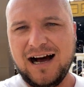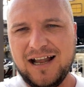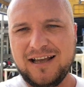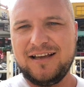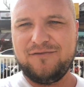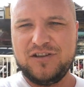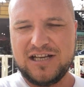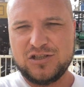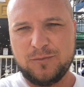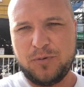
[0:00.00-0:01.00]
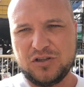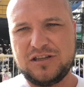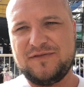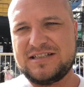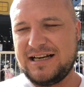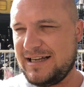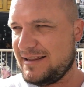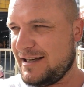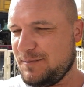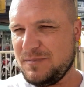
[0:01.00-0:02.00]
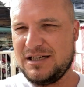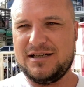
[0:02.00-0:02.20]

ale widać to pod tym względem,